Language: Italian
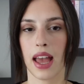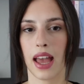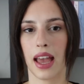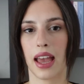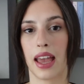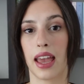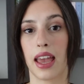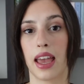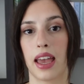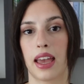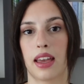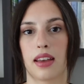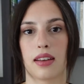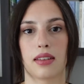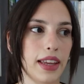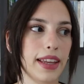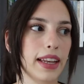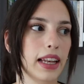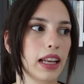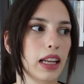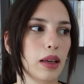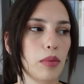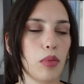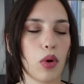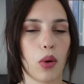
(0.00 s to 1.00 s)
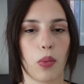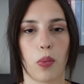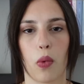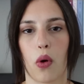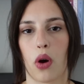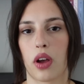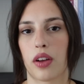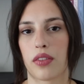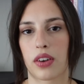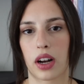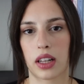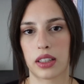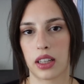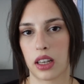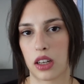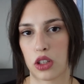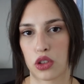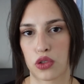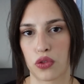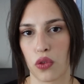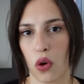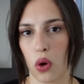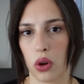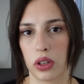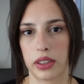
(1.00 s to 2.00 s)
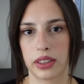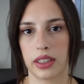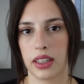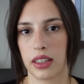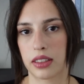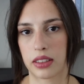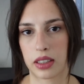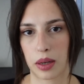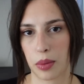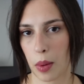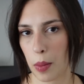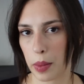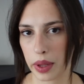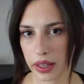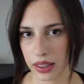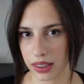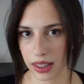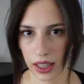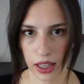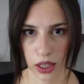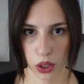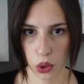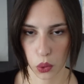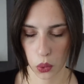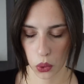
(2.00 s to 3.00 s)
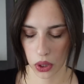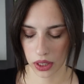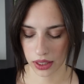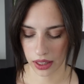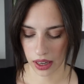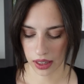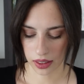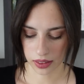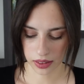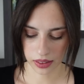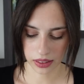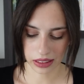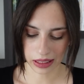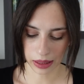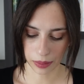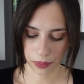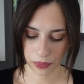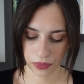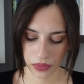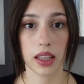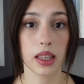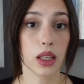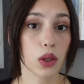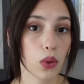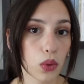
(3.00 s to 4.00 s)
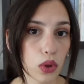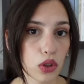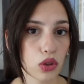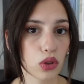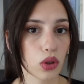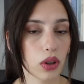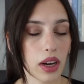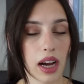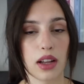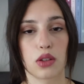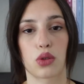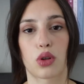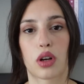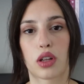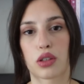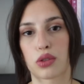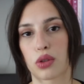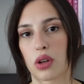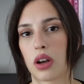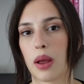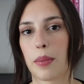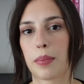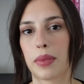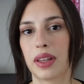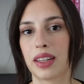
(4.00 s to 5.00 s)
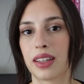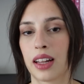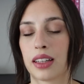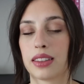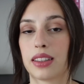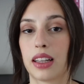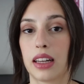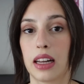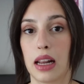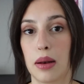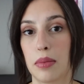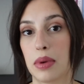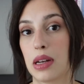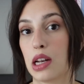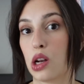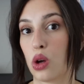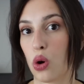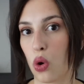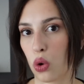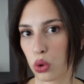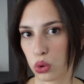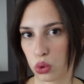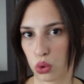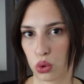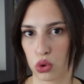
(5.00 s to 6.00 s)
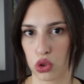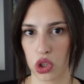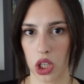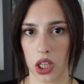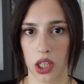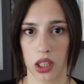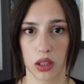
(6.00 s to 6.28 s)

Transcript: e il libro poi avrà dei risvolti estremamente inquietanti. In questo caso la storia è ambientata nel 1800